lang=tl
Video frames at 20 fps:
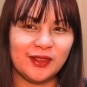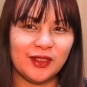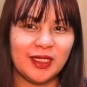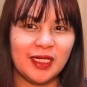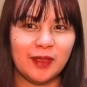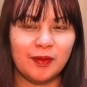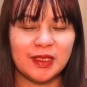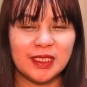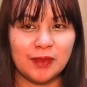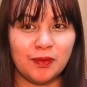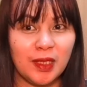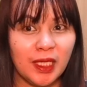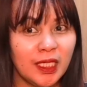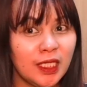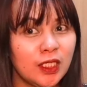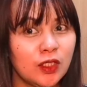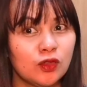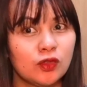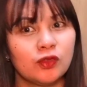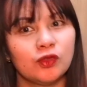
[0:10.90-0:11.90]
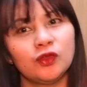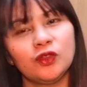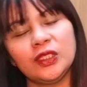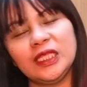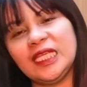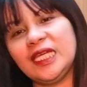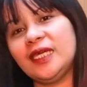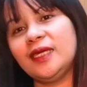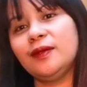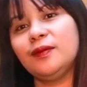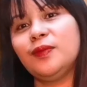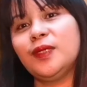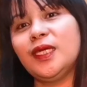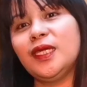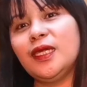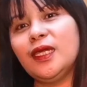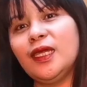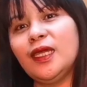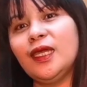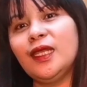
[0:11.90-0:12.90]
Ito na naman si Makikusot TV,
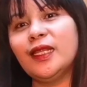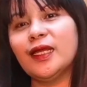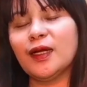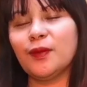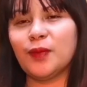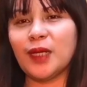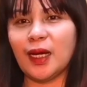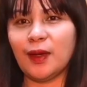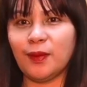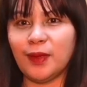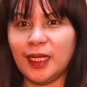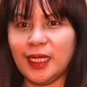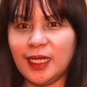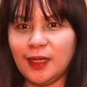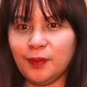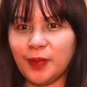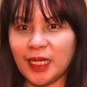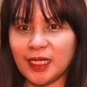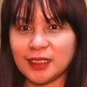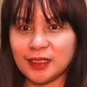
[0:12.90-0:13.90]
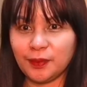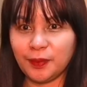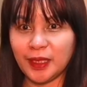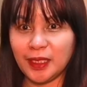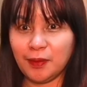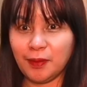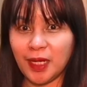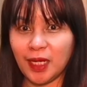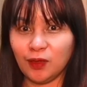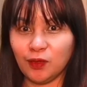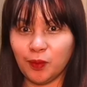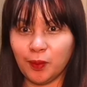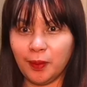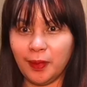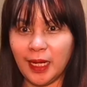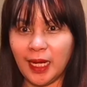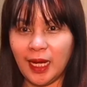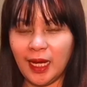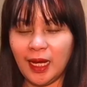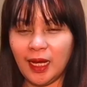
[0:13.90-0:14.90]
nagbabalik para sa panibagong
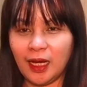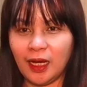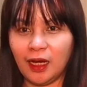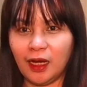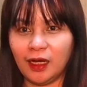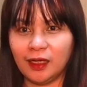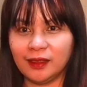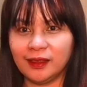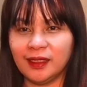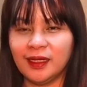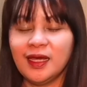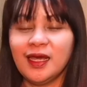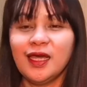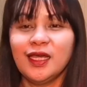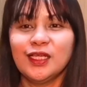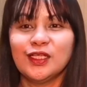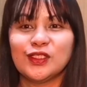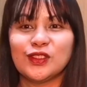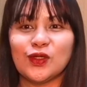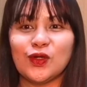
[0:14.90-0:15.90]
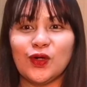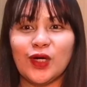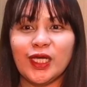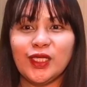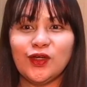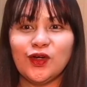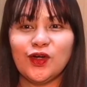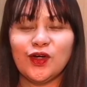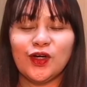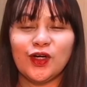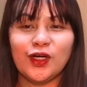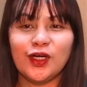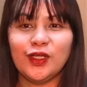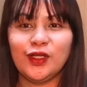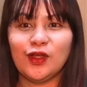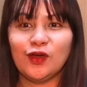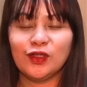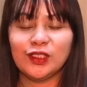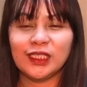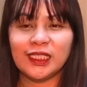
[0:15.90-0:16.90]
vlog. So
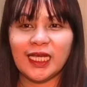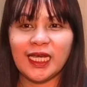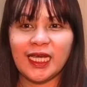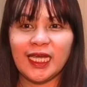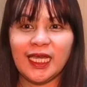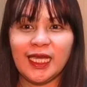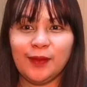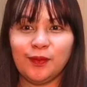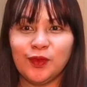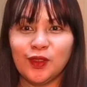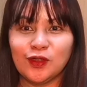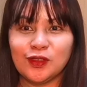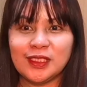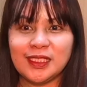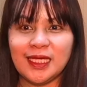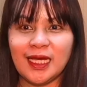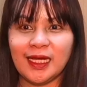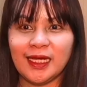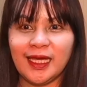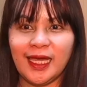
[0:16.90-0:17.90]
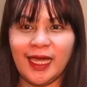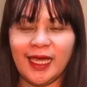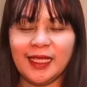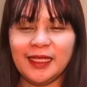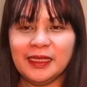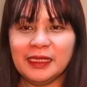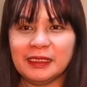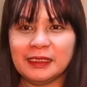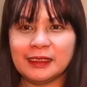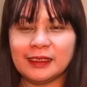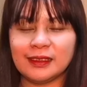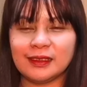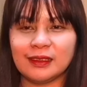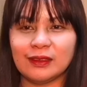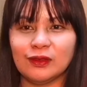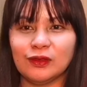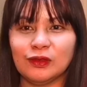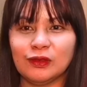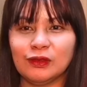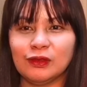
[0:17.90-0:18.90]
ayun, long time no see again.
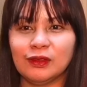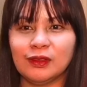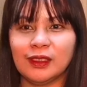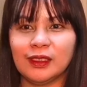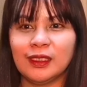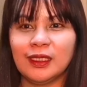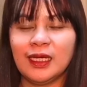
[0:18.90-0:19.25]
So